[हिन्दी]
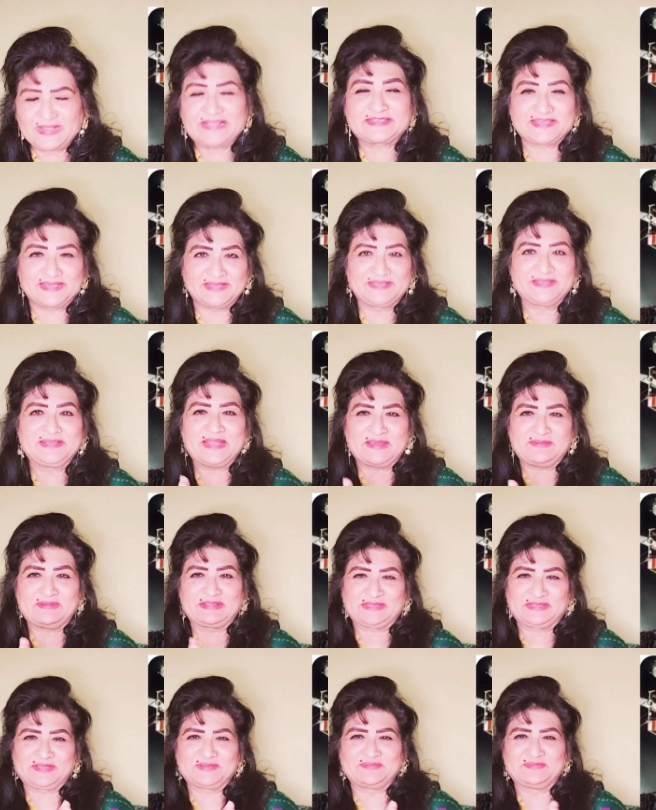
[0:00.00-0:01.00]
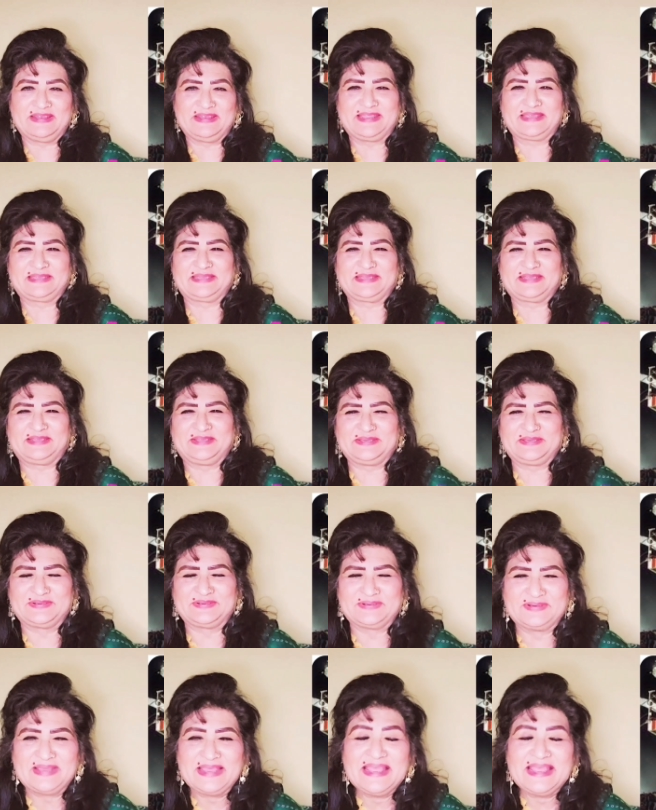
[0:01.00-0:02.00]
अच्छा नाम आता तो मैं लिख देती
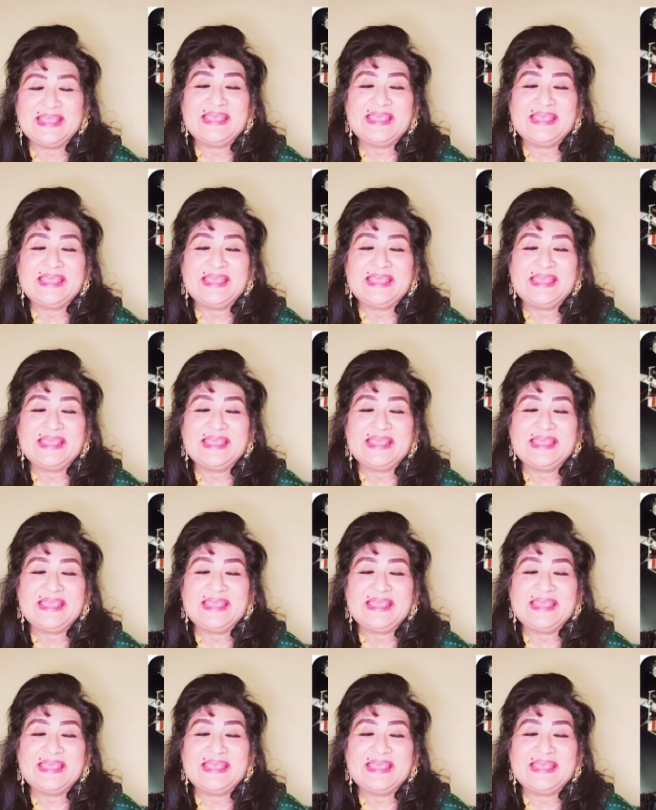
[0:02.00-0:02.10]
हूँ